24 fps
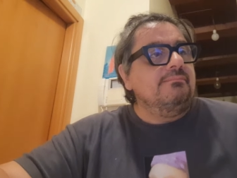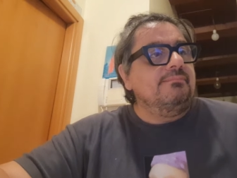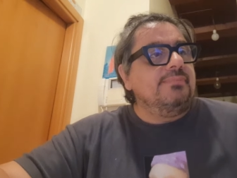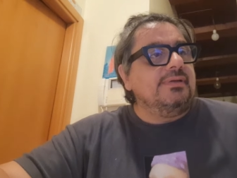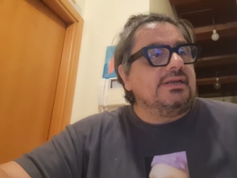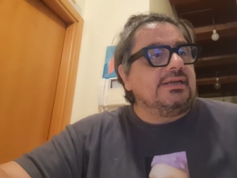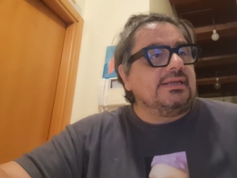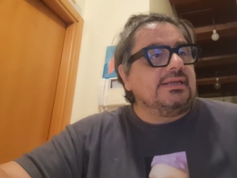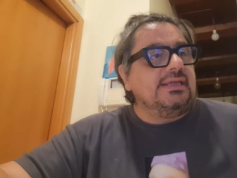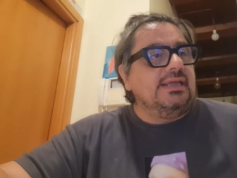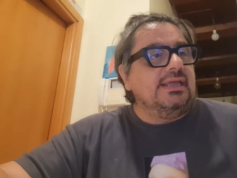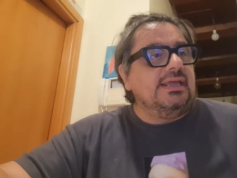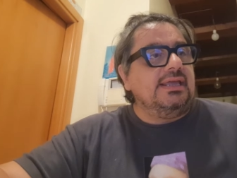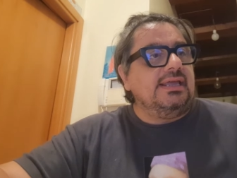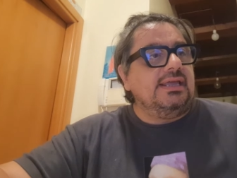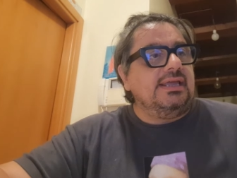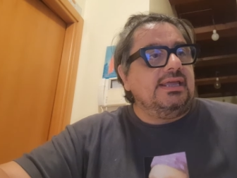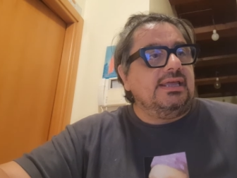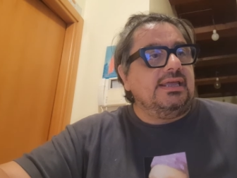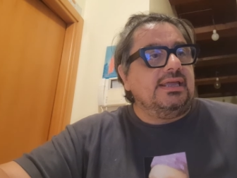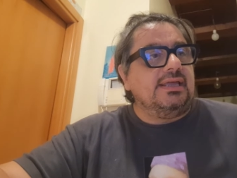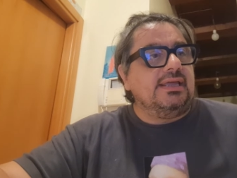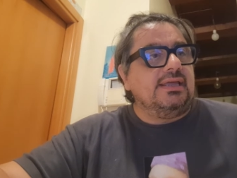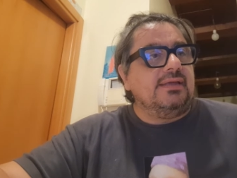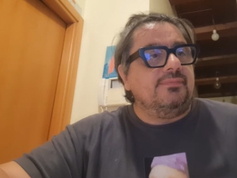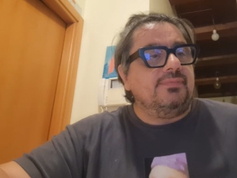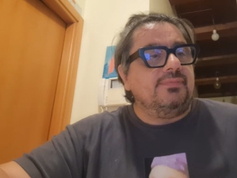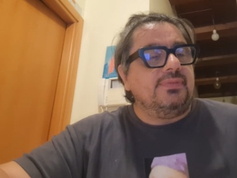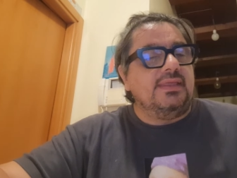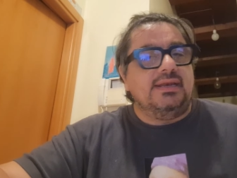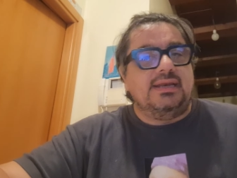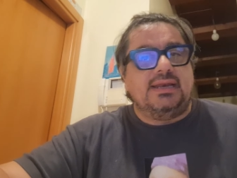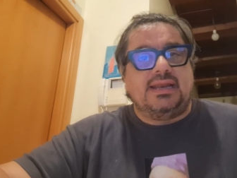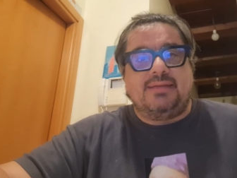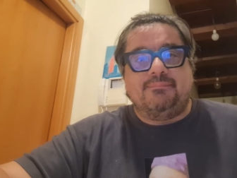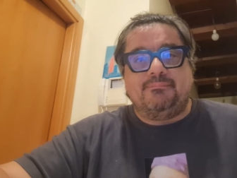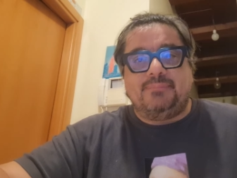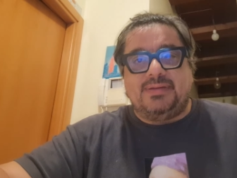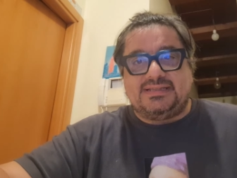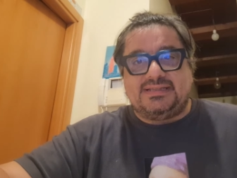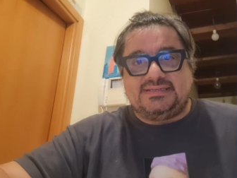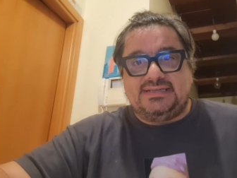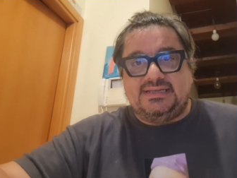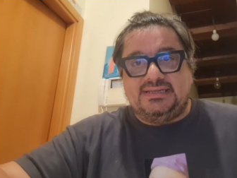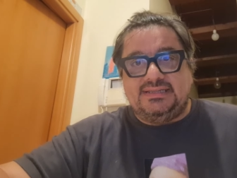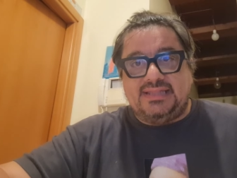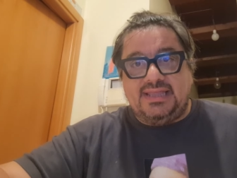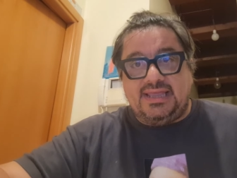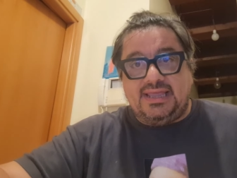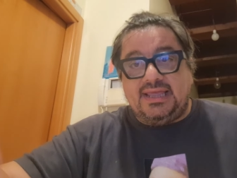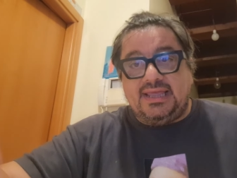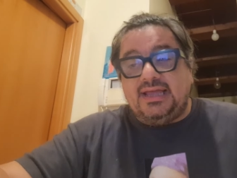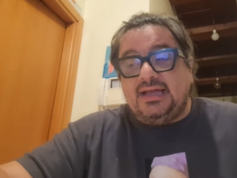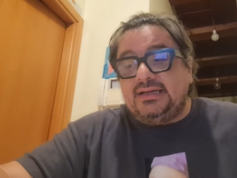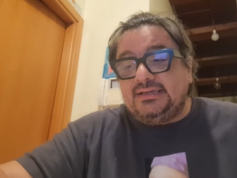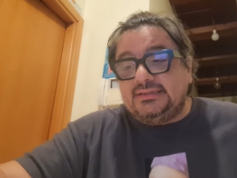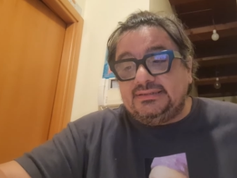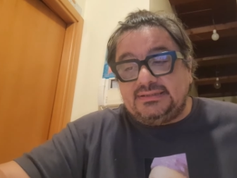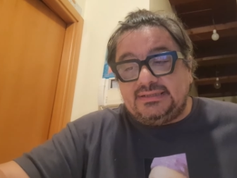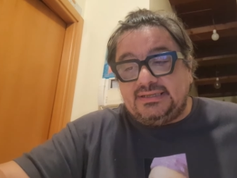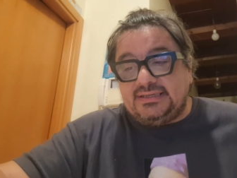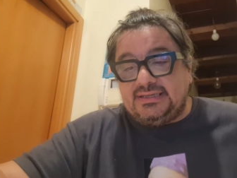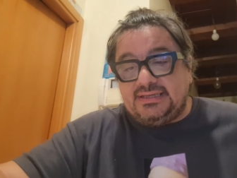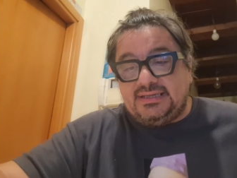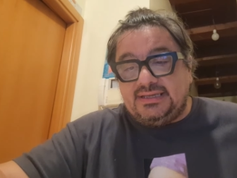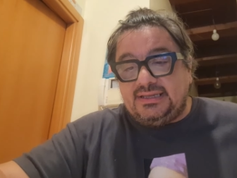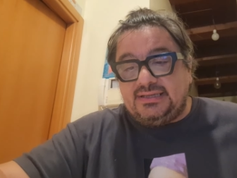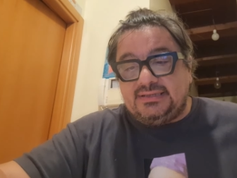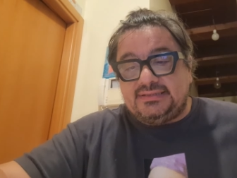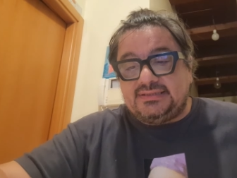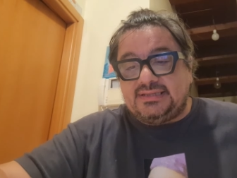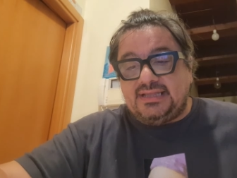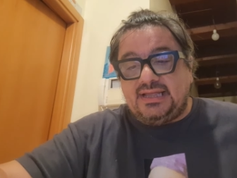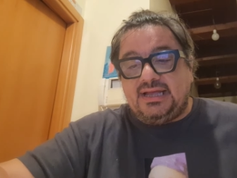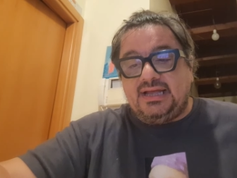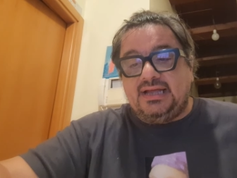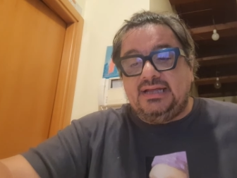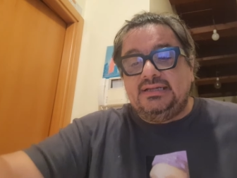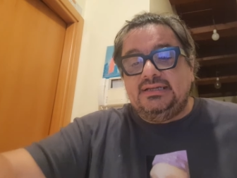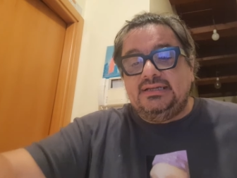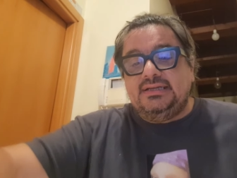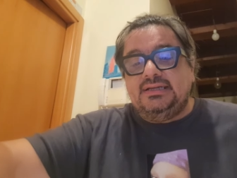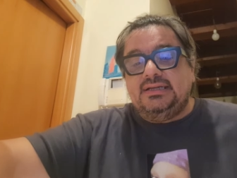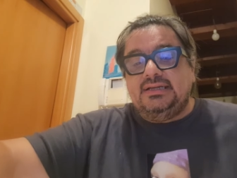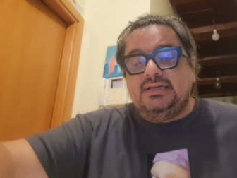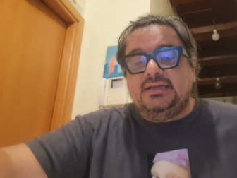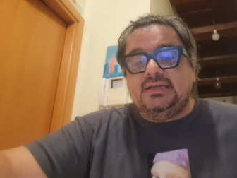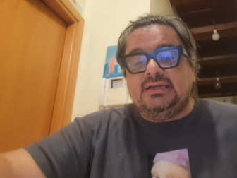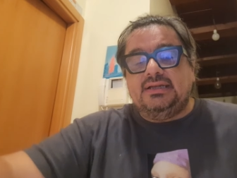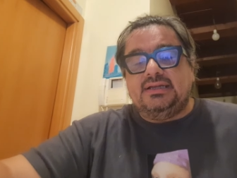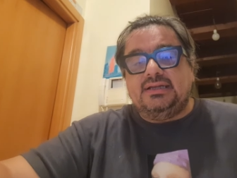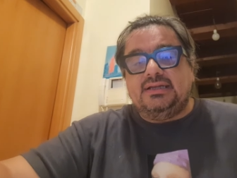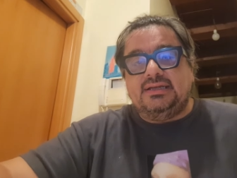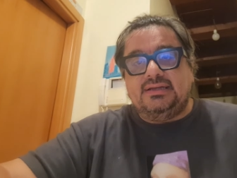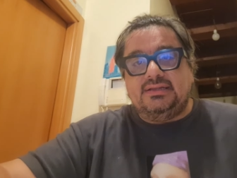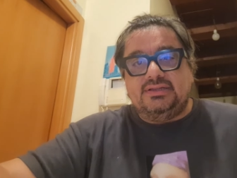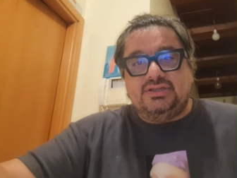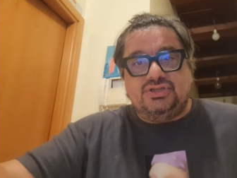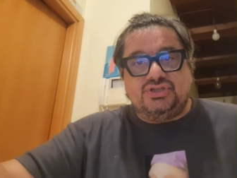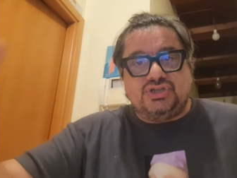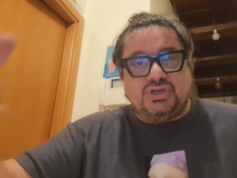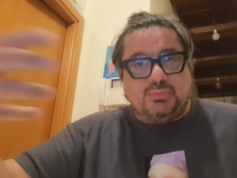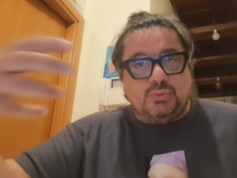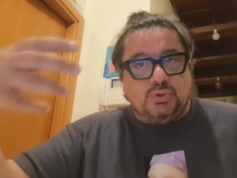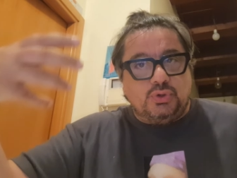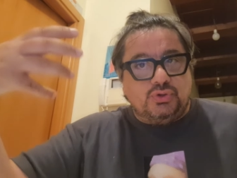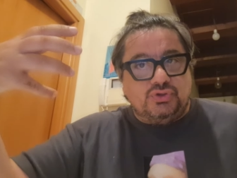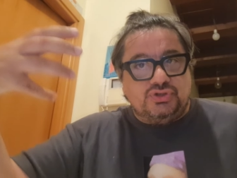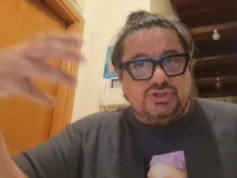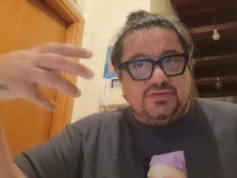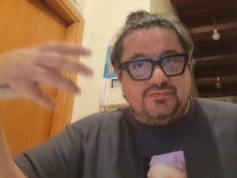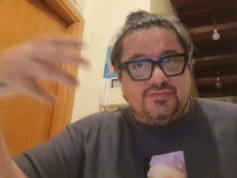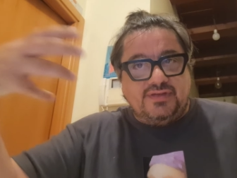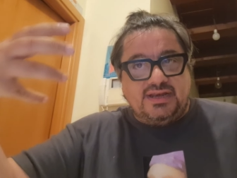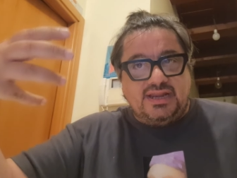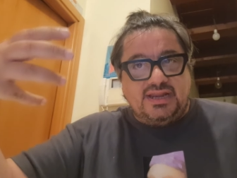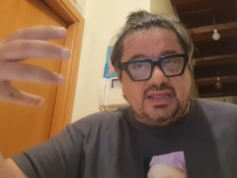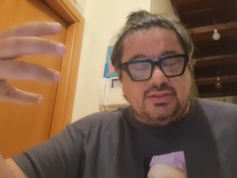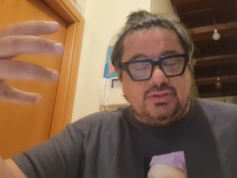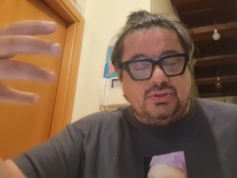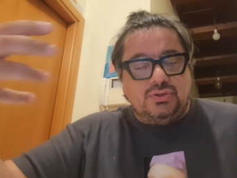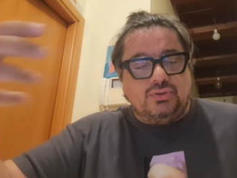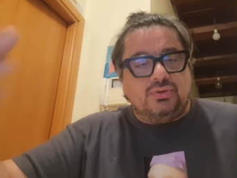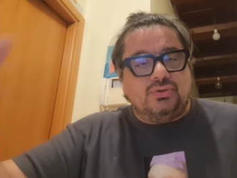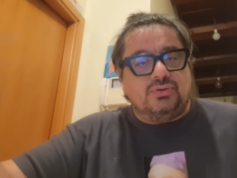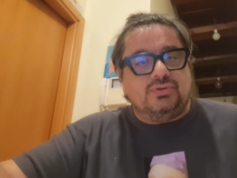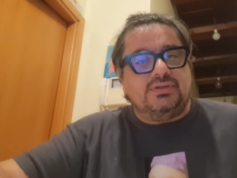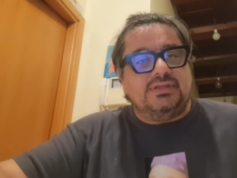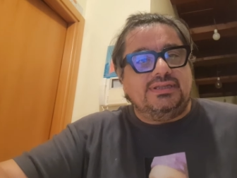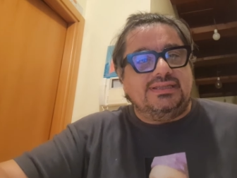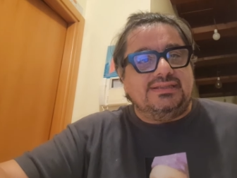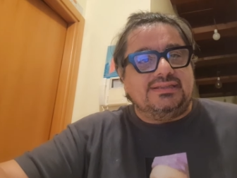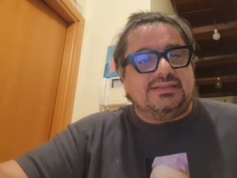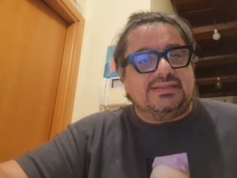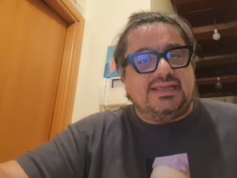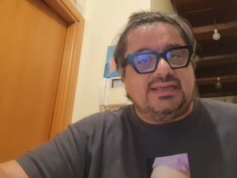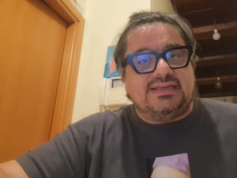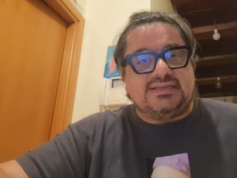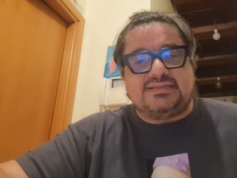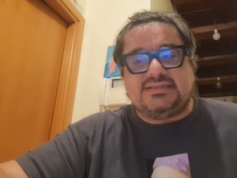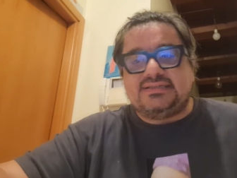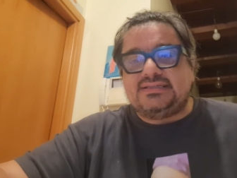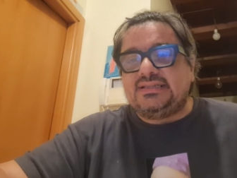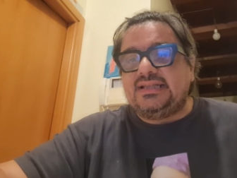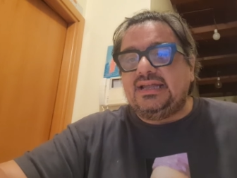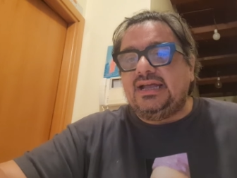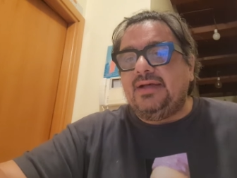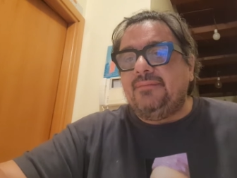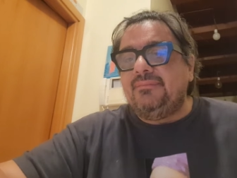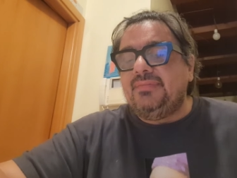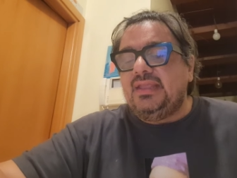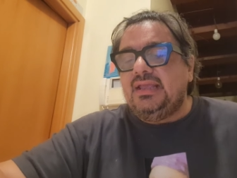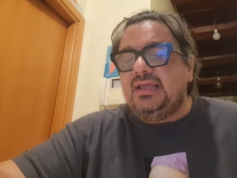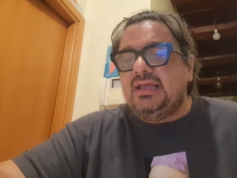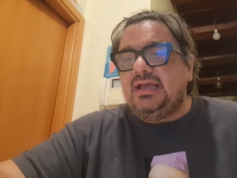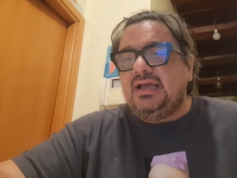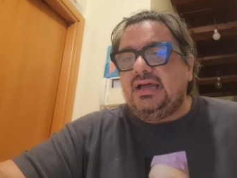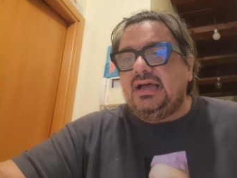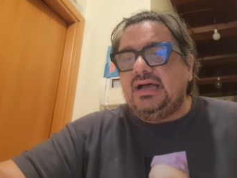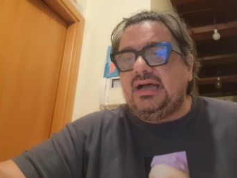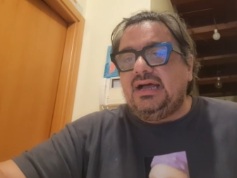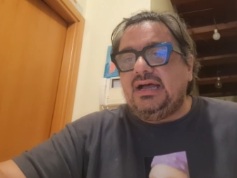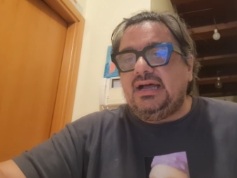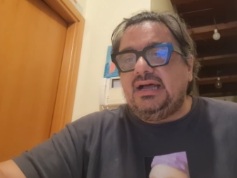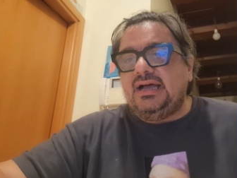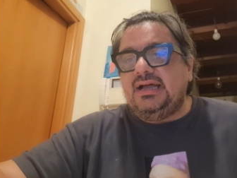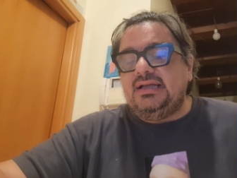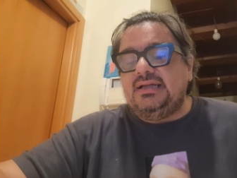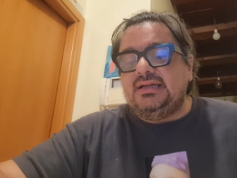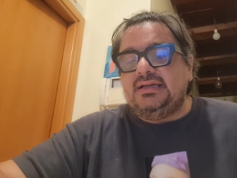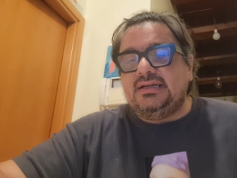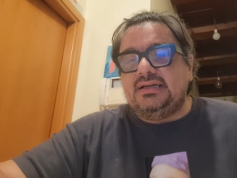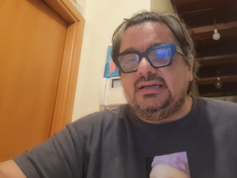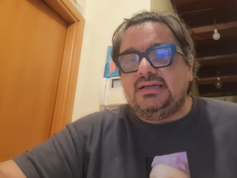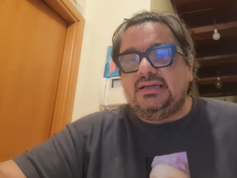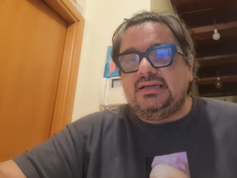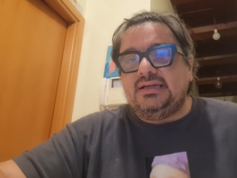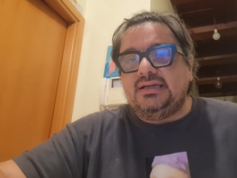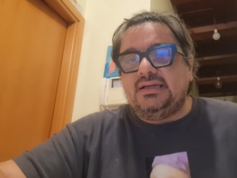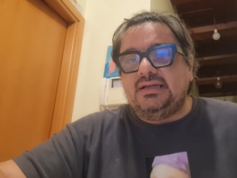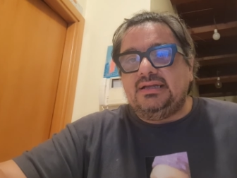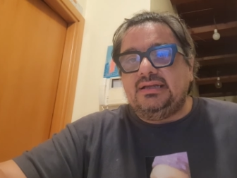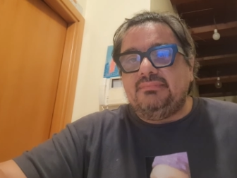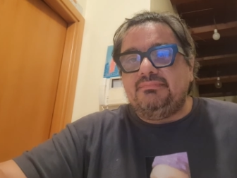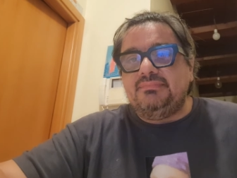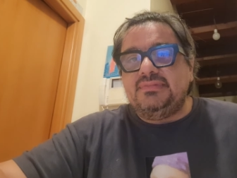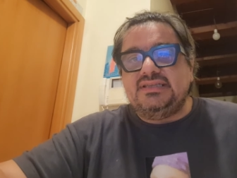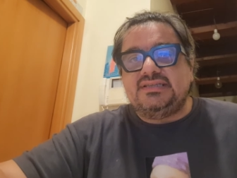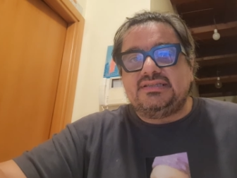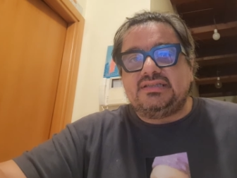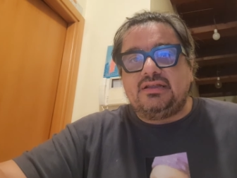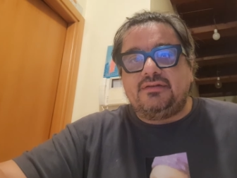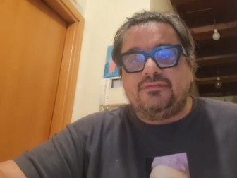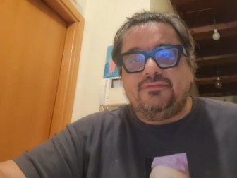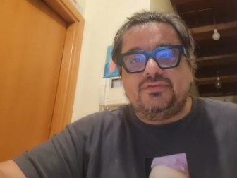perché la pazza idea che sta, eh, diciamo così, venendo in testa a eh, Mr.